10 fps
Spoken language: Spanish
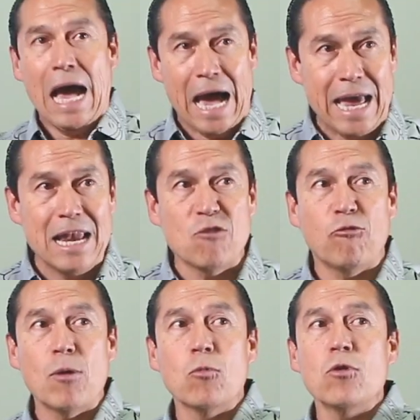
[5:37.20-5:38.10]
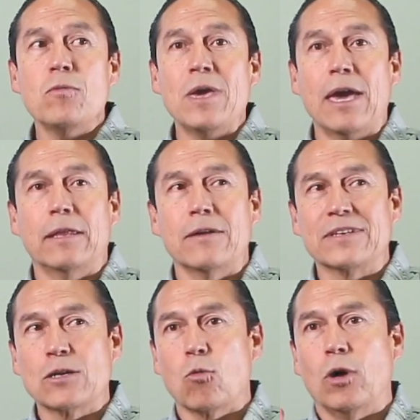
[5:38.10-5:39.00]
A él le fue muy bien, de
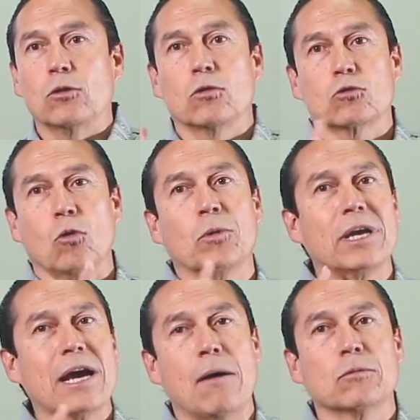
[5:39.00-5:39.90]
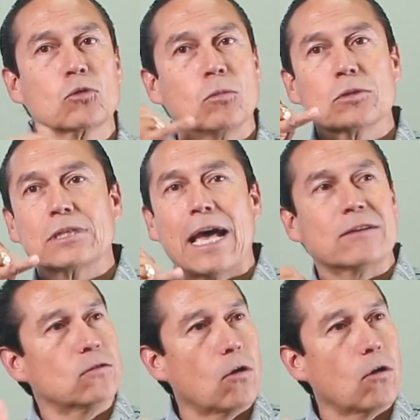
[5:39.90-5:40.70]
vez en cuando nos comunicábamos, ¿cómo estás?